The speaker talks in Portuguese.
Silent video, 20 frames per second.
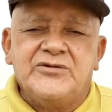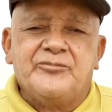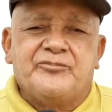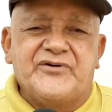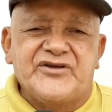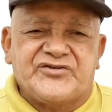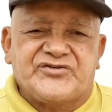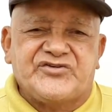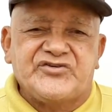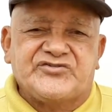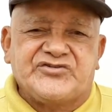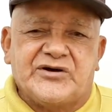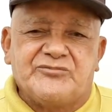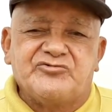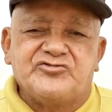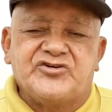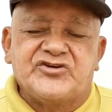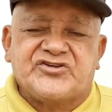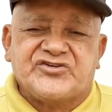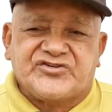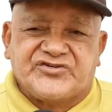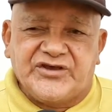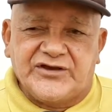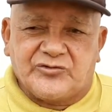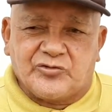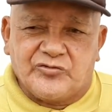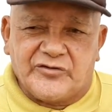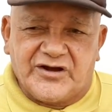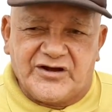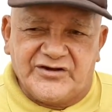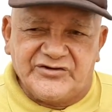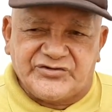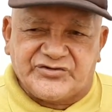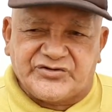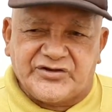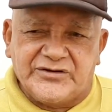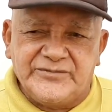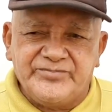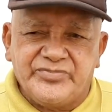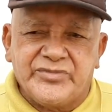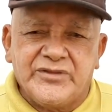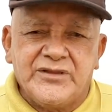precisamos de segurança,